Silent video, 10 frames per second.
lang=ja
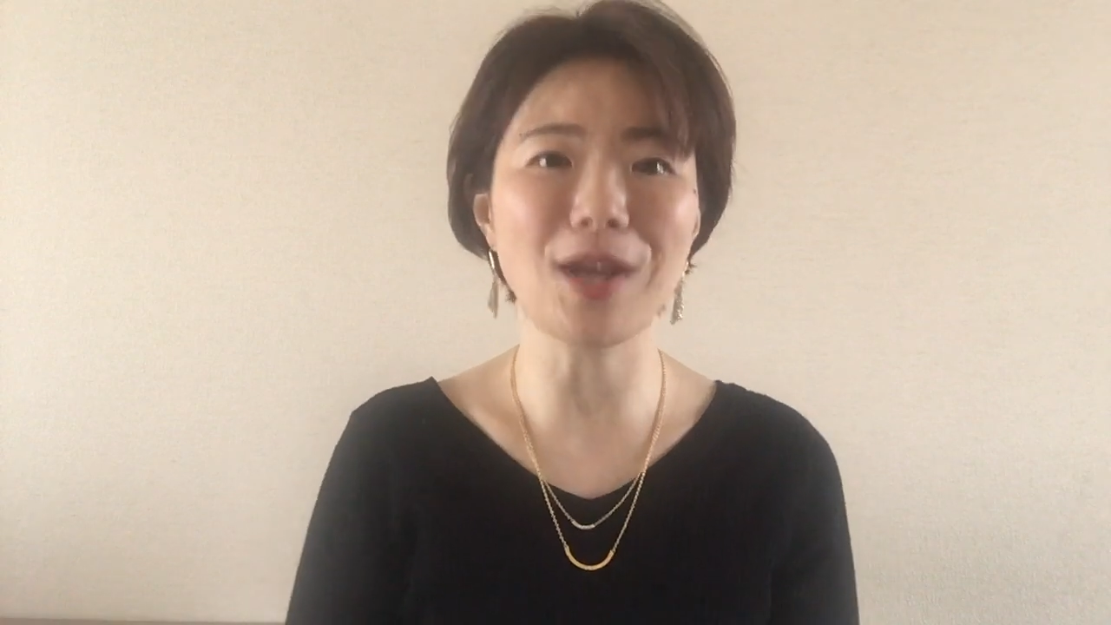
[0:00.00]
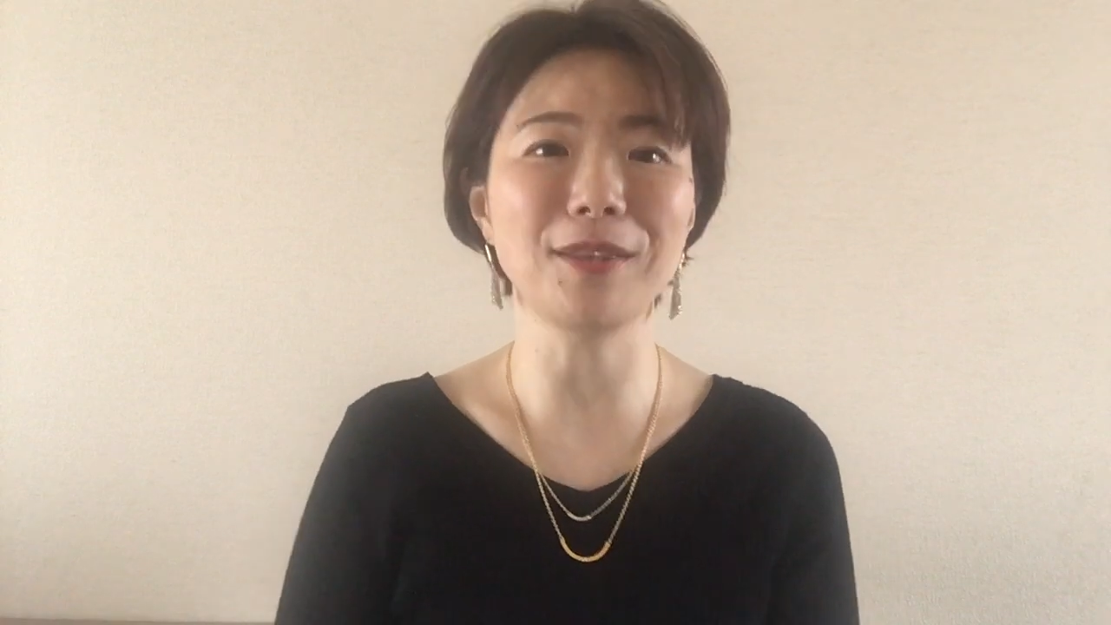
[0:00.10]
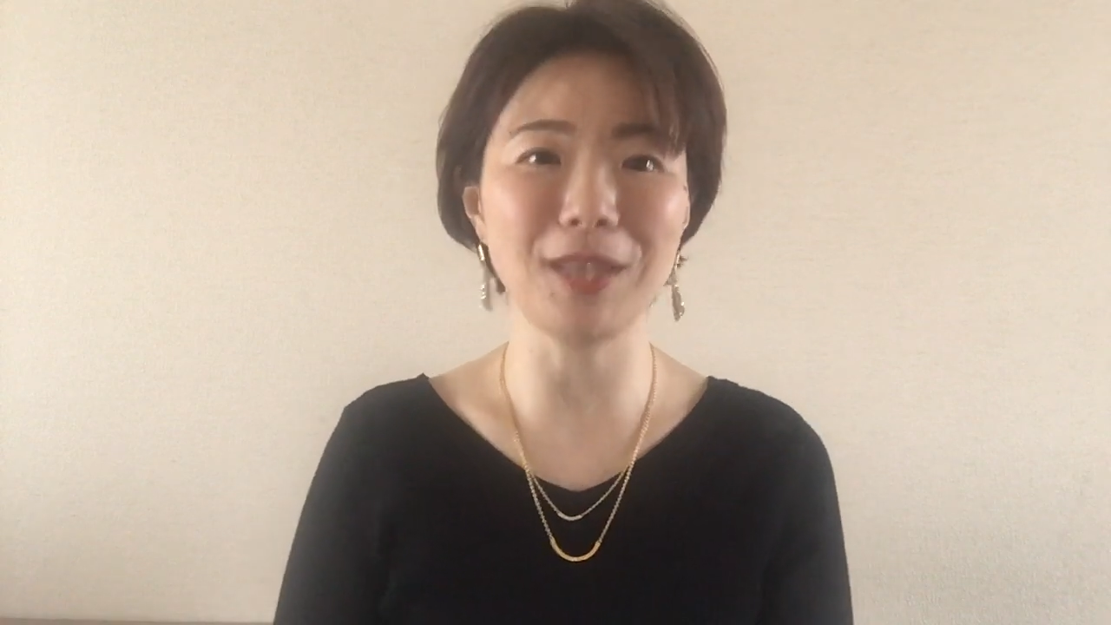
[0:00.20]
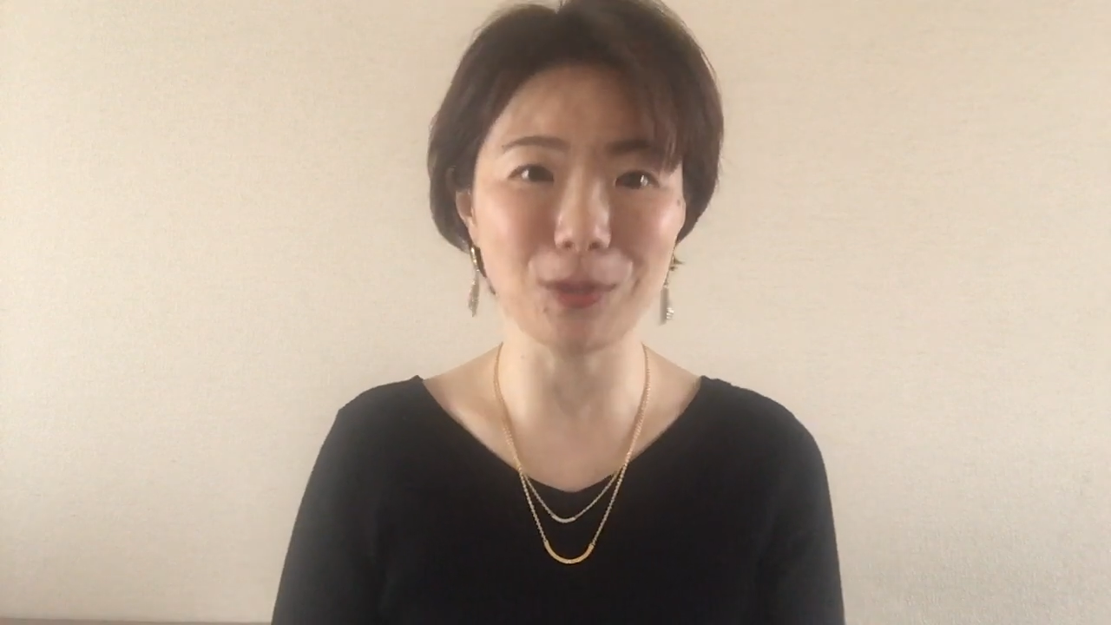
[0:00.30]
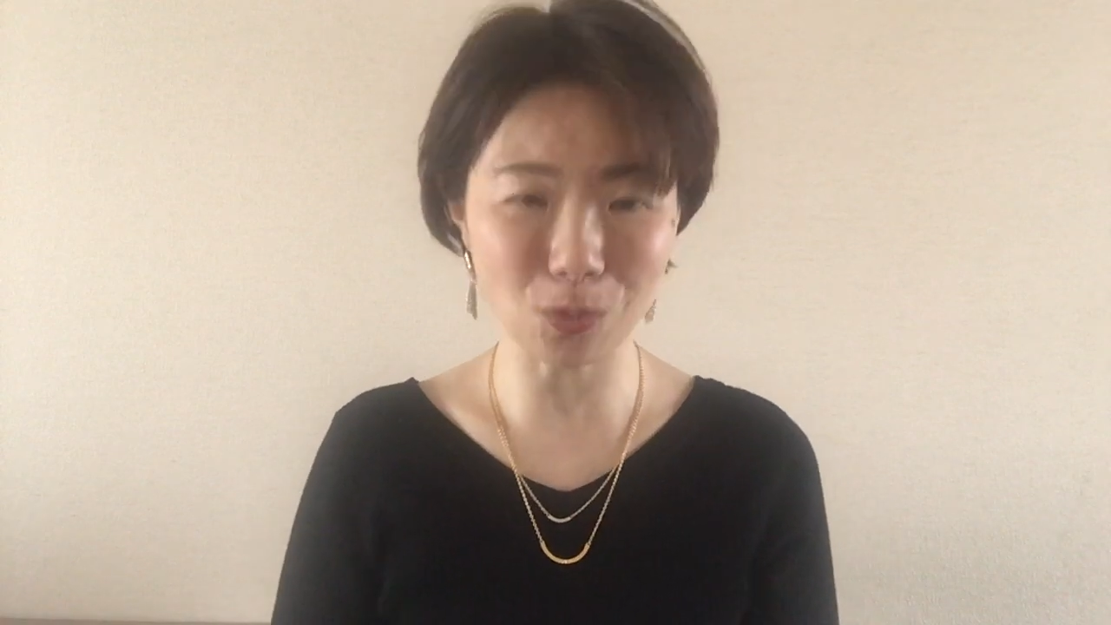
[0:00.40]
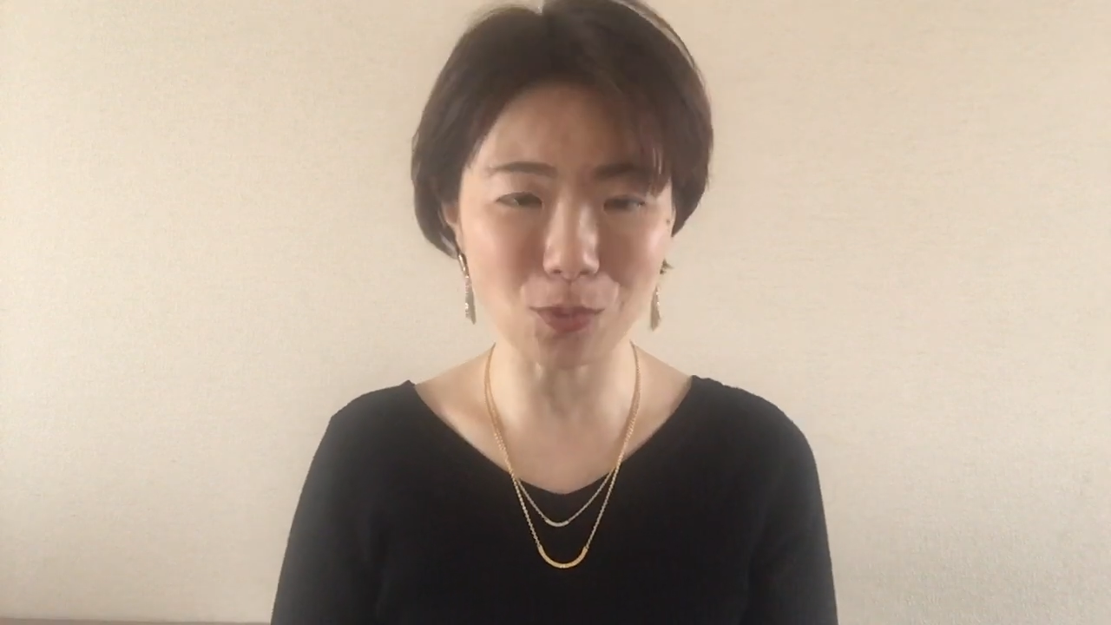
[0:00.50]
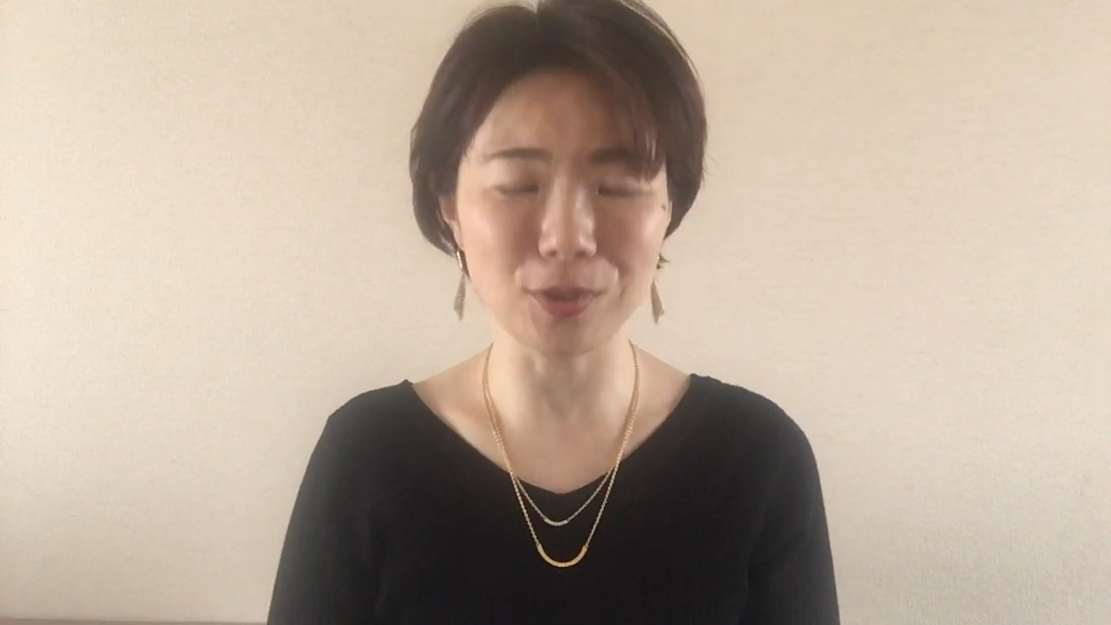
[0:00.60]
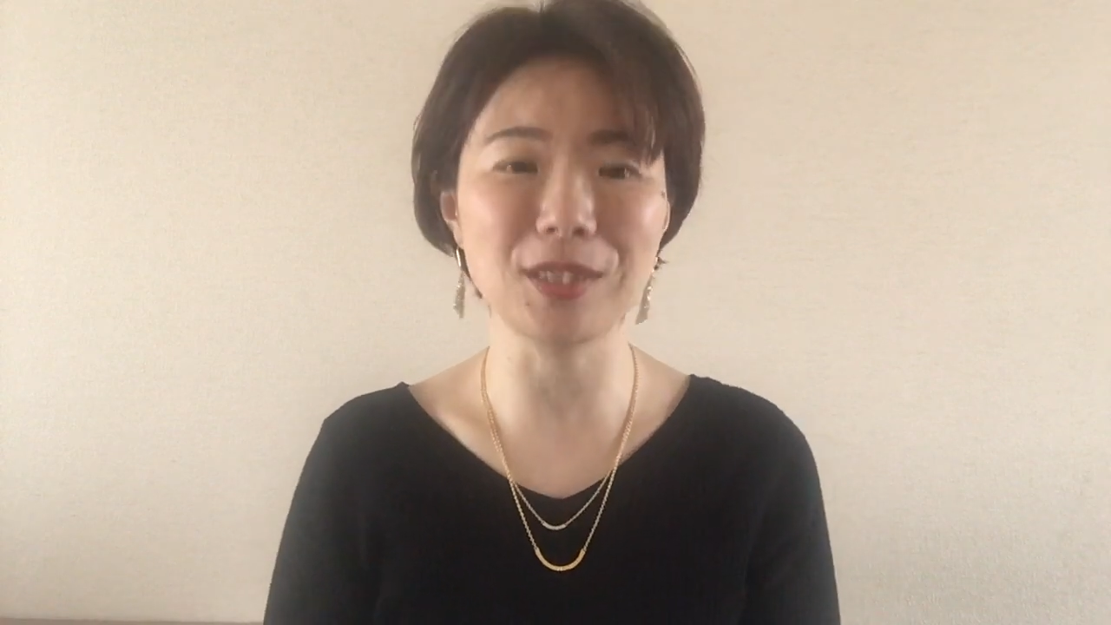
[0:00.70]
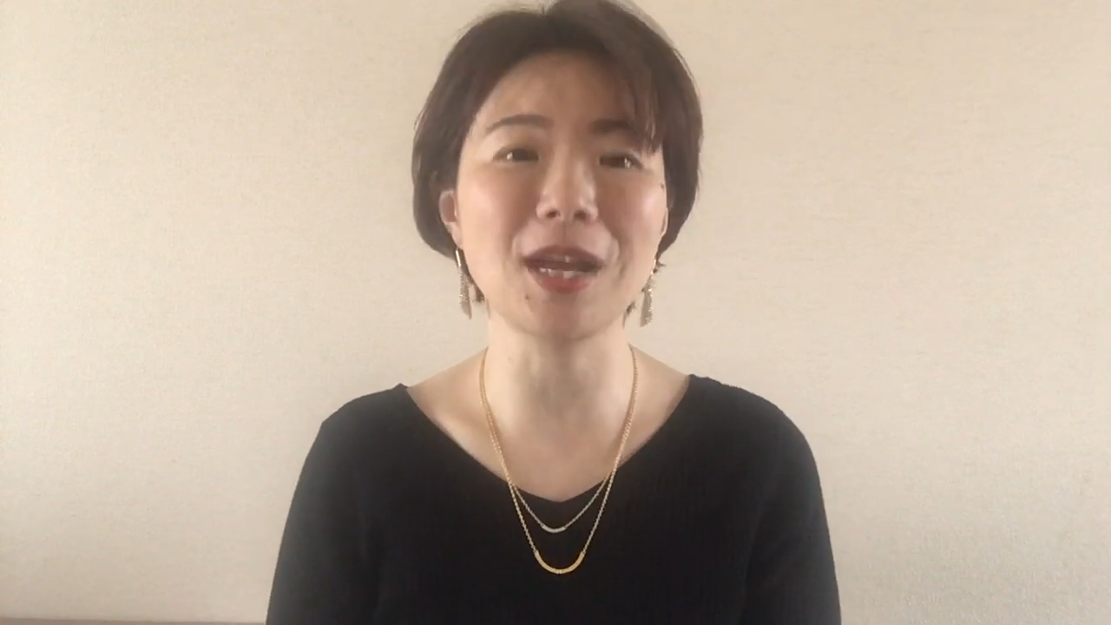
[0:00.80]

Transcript: 鑑定と